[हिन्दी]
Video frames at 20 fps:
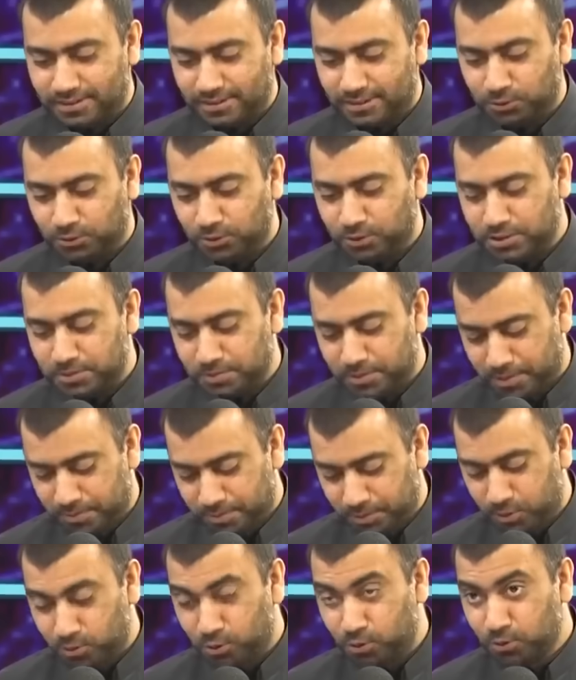अच्छा तो इसमें
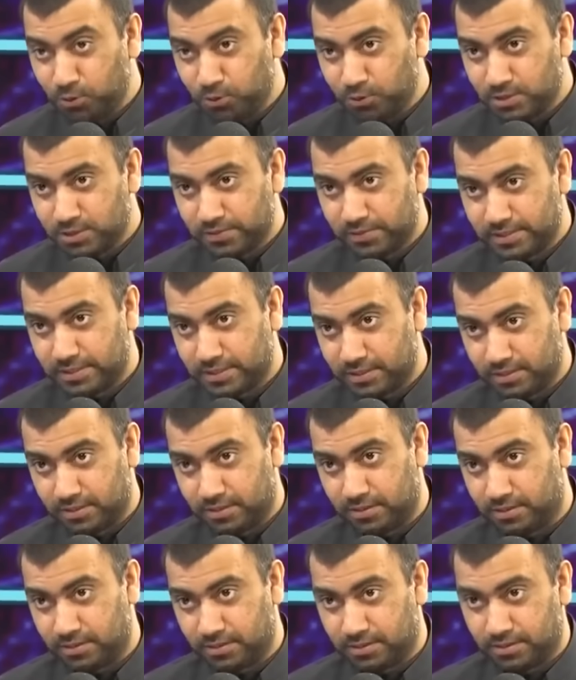अभी कौन कौन से वैसे
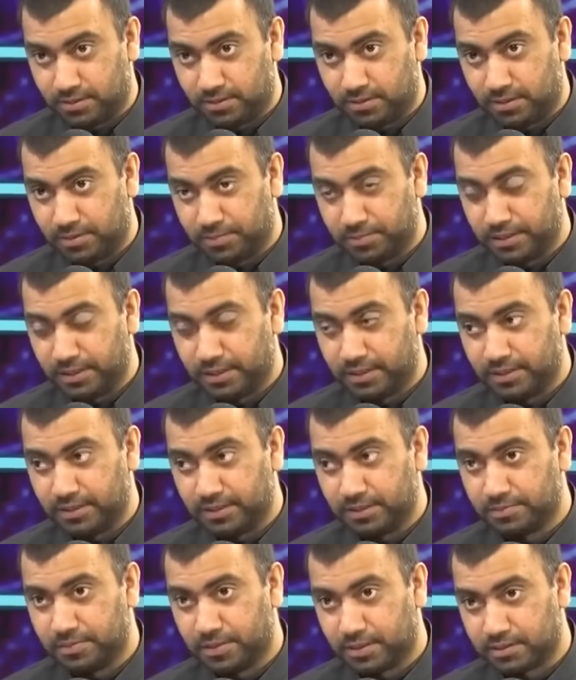आ, आपने कहा
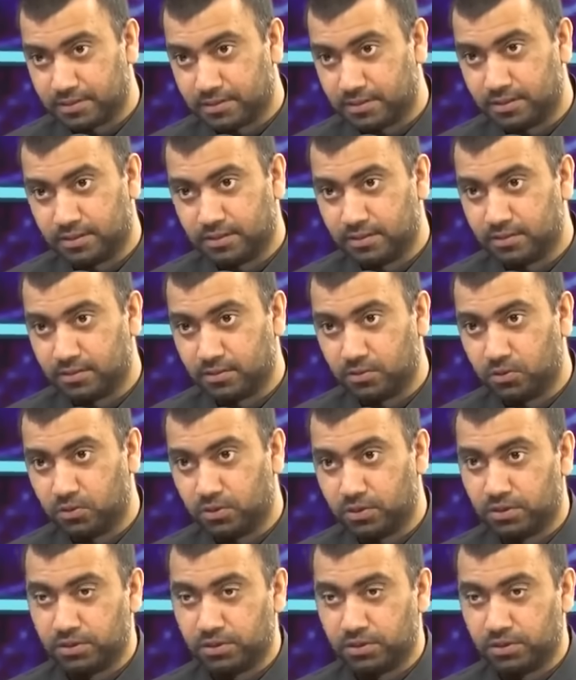कि पाकिस्तान